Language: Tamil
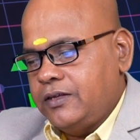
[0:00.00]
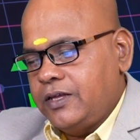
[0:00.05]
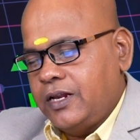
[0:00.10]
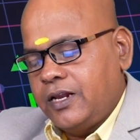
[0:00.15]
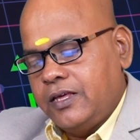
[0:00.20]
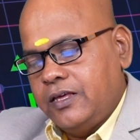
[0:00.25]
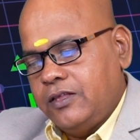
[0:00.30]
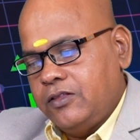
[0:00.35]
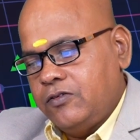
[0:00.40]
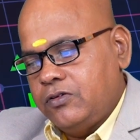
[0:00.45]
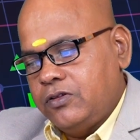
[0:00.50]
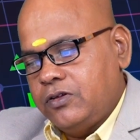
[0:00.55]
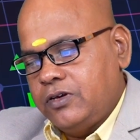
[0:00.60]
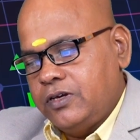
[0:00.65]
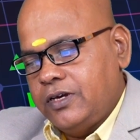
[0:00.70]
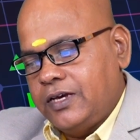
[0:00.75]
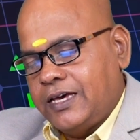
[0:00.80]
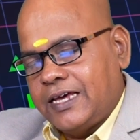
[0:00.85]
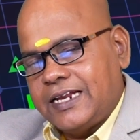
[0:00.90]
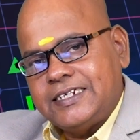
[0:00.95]
ஏன்னா இது
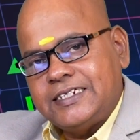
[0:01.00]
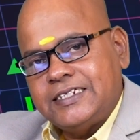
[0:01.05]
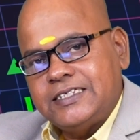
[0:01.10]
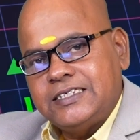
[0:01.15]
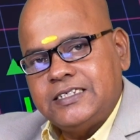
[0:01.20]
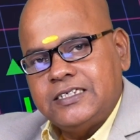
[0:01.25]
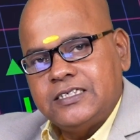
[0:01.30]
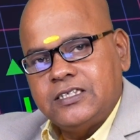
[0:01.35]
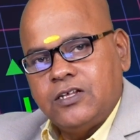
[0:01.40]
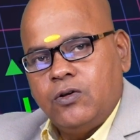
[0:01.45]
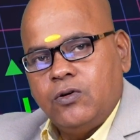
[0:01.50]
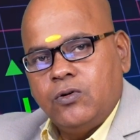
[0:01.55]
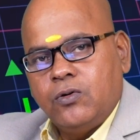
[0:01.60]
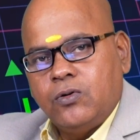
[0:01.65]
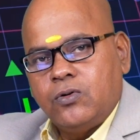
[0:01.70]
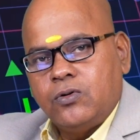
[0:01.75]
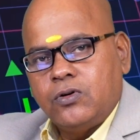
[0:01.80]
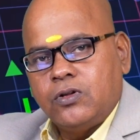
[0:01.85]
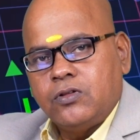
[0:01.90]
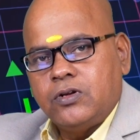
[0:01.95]
அதுக்கு கரெக்ஷன்ஸ் எந்தளவுக்கு
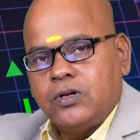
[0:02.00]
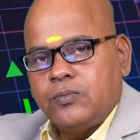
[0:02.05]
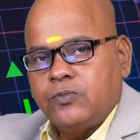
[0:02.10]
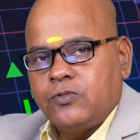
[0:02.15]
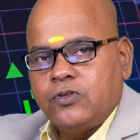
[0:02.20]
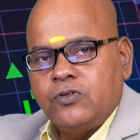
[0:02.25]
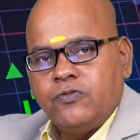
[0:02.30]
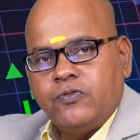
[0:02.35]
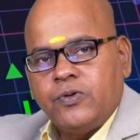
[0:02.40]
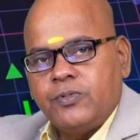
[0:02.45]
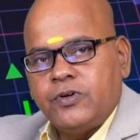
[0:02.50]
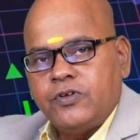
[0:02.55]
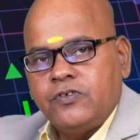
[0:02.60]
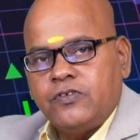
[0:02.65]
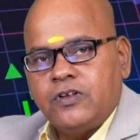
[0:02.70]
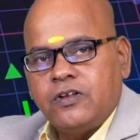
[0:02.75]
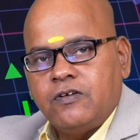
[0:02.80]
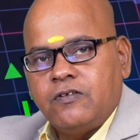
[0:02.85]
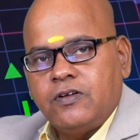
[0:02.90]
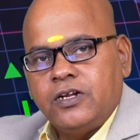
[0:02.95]
வருன்றதை வரும்ன்றதை நம்ம வந்து
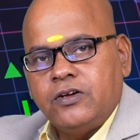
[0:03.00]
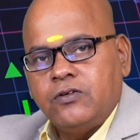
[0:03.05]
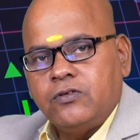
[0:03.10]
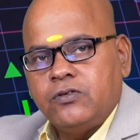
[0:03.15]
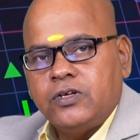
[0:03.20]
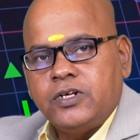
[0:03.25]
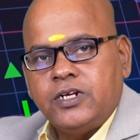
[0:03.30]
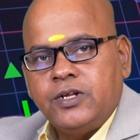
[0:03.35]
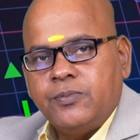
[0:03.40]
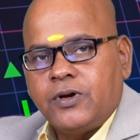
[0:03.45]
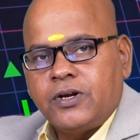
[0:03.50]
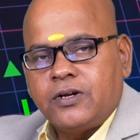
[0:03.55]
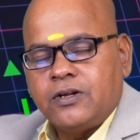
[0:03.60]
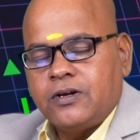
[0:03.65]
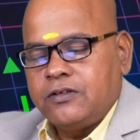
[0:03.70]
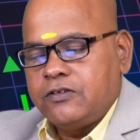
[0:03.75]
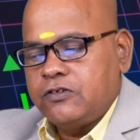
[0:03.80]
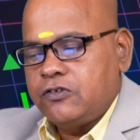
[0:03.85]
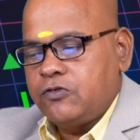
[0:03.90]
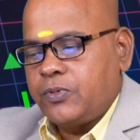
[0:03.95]
ஃபெபனச்சி லெவலில் இன்னும் கொஞ்சம் டீப்பாக
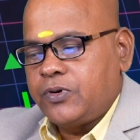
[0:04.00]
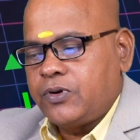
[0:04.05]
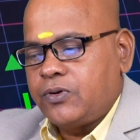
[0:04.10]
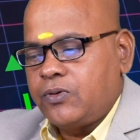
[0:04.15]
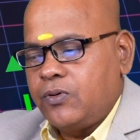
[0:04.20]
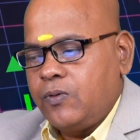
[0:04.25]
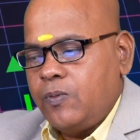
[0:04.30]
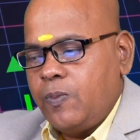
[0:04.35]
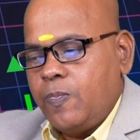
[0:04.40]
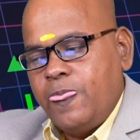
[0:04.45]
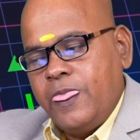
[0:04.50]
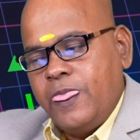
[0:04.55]
அனாலிசிஸ் பண்ணணும்